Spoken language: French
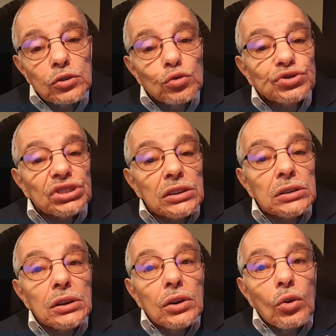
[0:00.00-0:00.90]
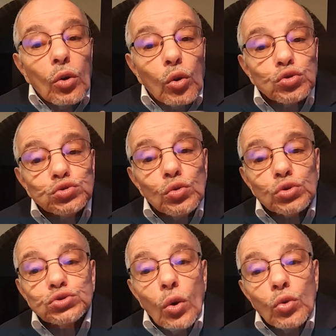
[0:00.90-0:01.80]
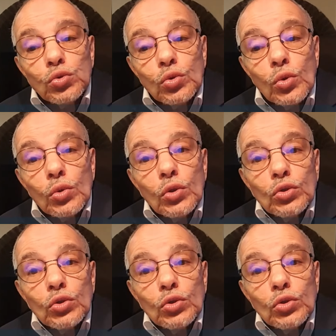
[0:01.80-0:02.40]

que ses ressources en eau